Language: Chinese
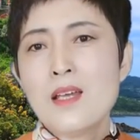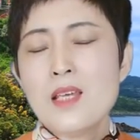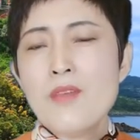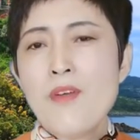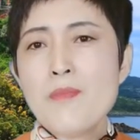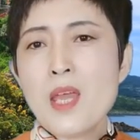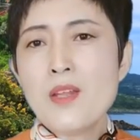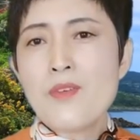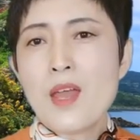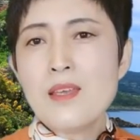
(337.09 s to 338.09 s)
一方面
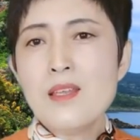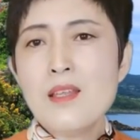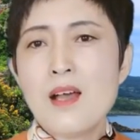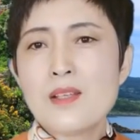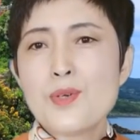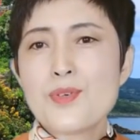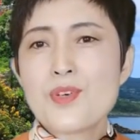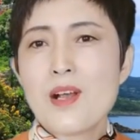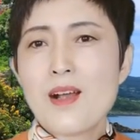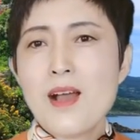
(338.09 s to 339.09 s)
的原因呢，就
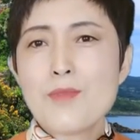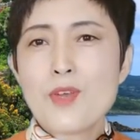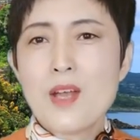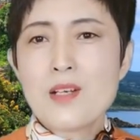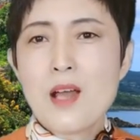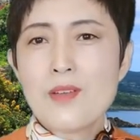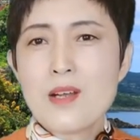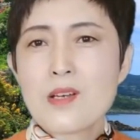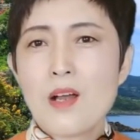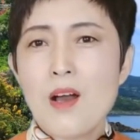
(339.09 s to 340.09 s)
是抗美援朝
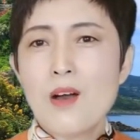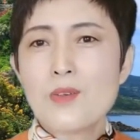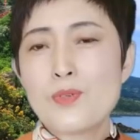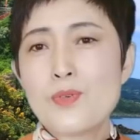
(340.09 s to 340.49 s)
的时候，